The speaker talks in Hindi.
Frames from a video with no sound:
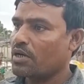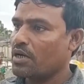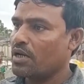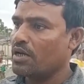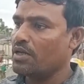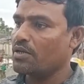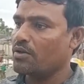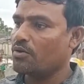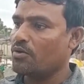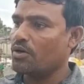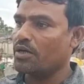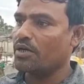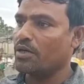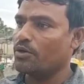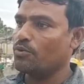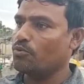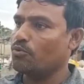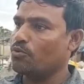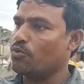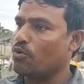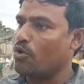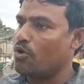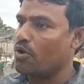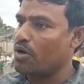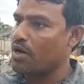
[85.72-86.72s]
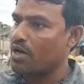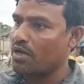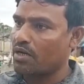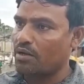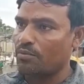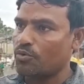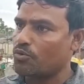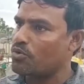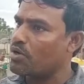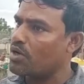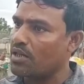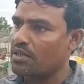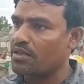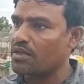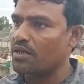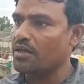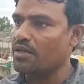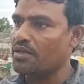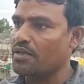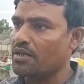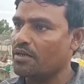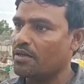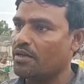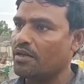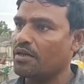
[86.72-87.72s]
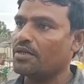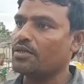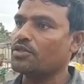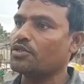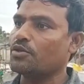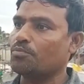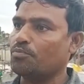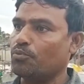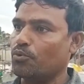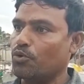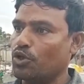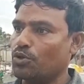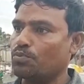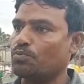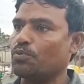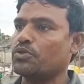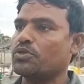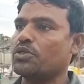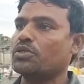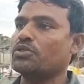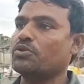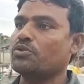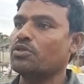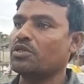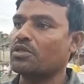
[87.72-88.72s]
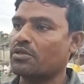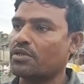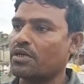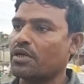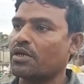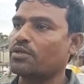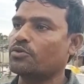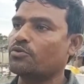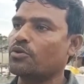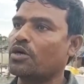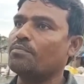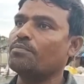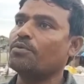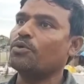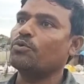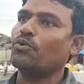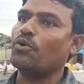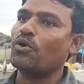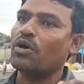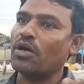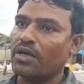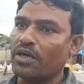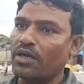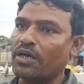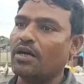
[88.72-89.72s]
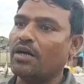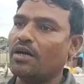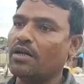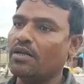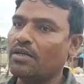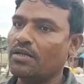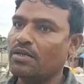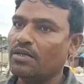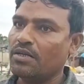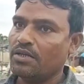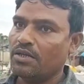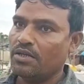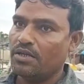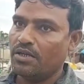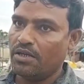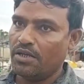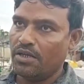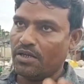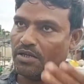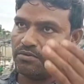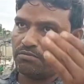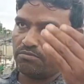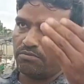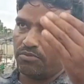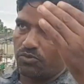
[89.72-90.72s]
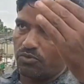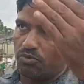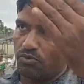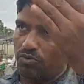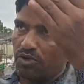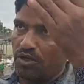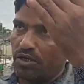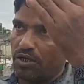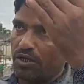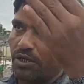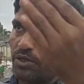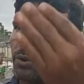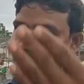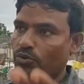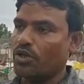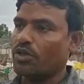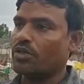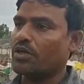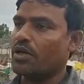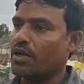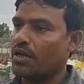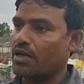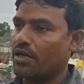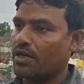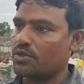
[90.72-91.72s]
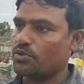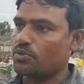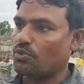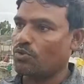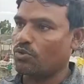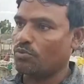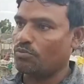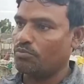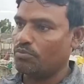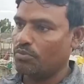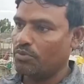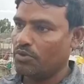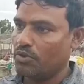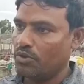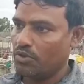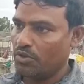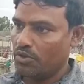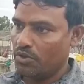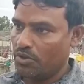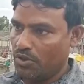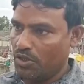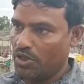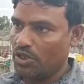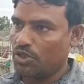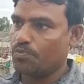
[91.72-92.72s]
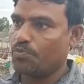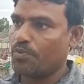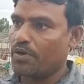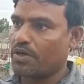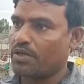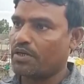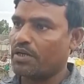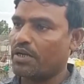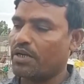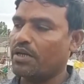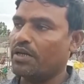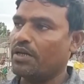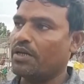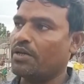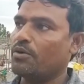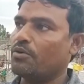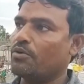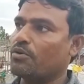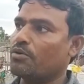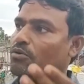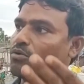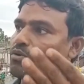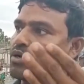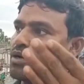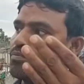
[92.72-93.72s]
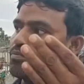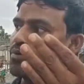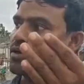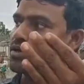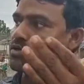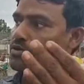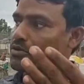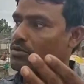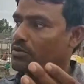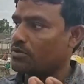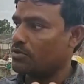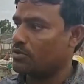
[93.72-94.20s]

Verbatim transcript: खाली करो लेकिन ऑनर का भी कोई गलती नहीं है लेकिन जब पुलिस प्रशासन कर रहा है तो हमने वहाँ गया ये कोई हेडगुड़ी थाने का जो इंस्पेक्टर है और अपना